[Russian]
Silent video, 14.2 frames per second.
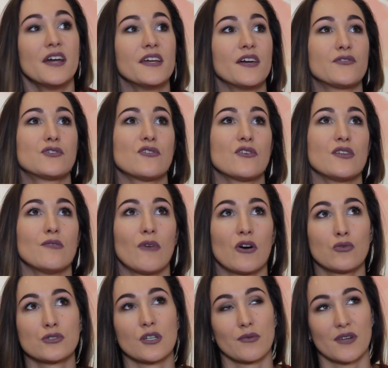Я все не
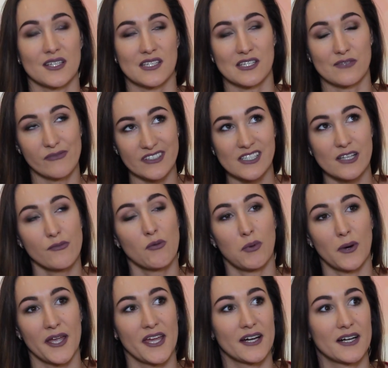могу собраться с мыслями,
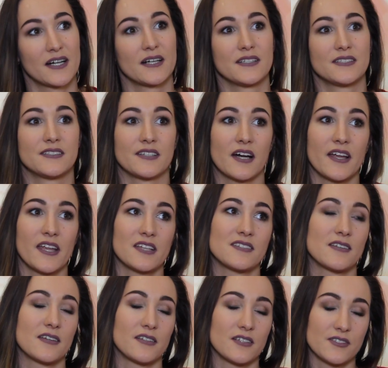поехать
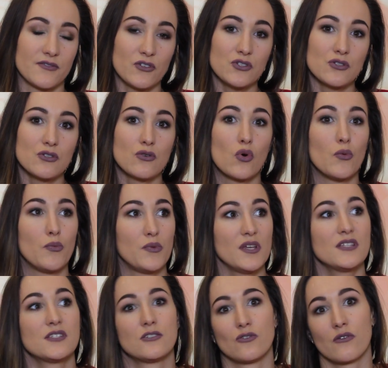наконец-таки на Звездную,
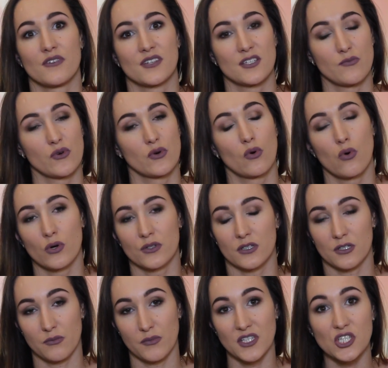купить снова себе уход
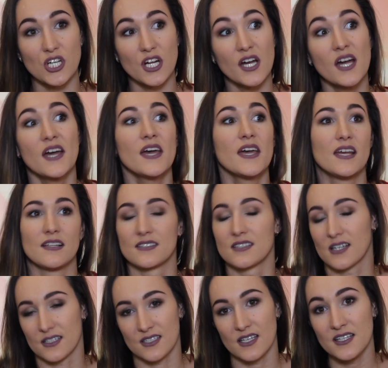от Миша или
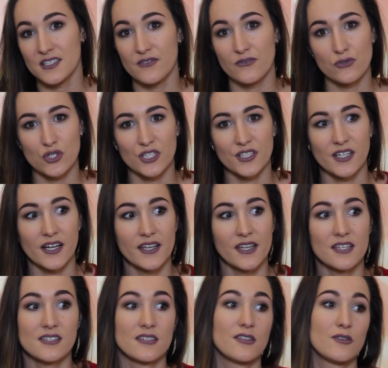заказать его уже
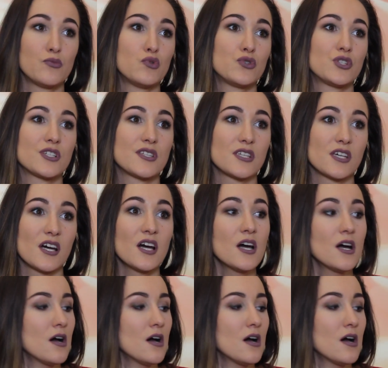наконец и не мучиться.